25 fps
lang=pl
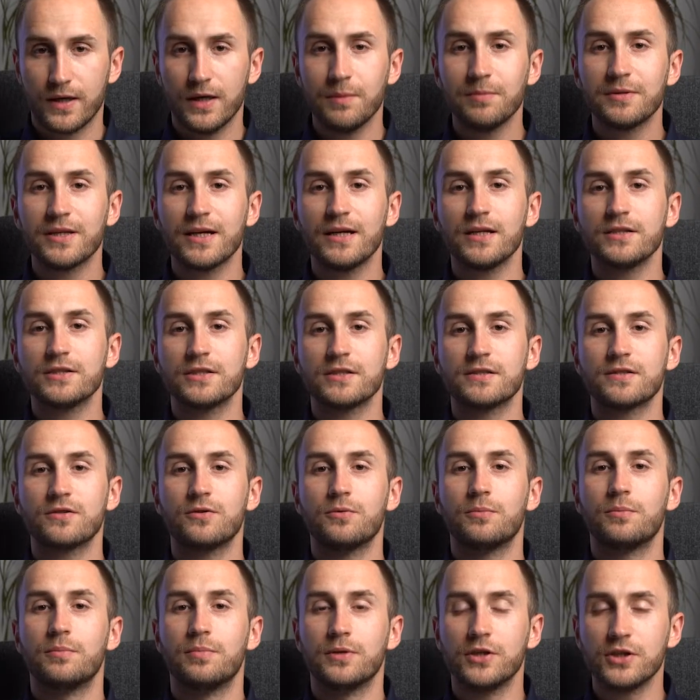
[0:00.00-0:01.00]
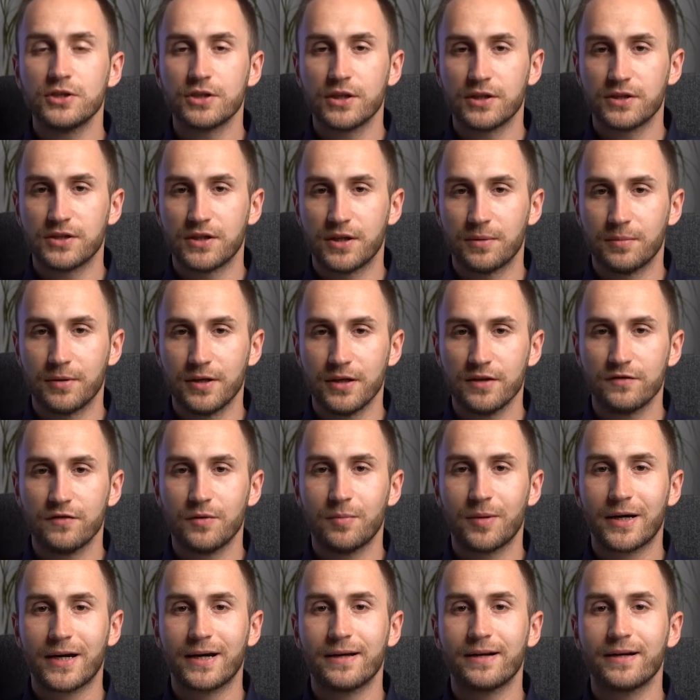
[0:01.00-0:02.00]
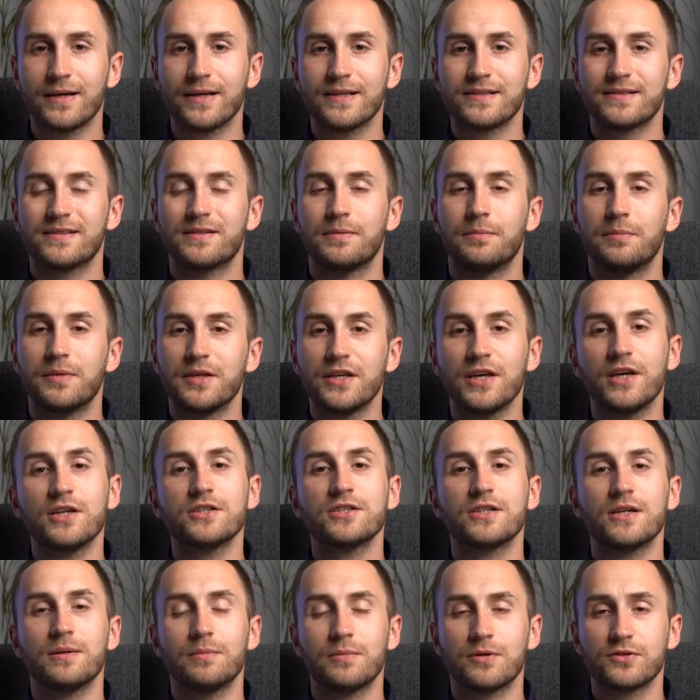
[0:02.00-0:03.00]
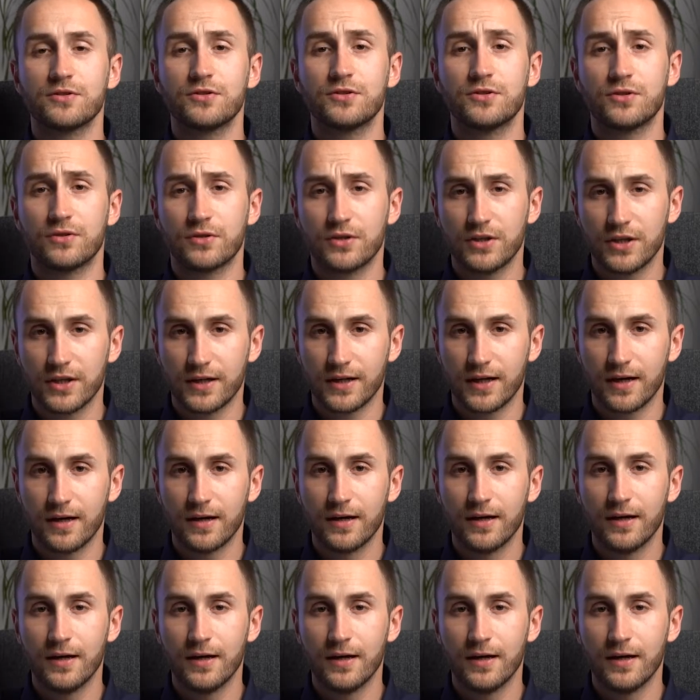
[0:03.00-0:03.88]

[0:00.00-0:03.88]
Im talerze są bliżej siebie, wymagana jest mniejsza moc ciągnika.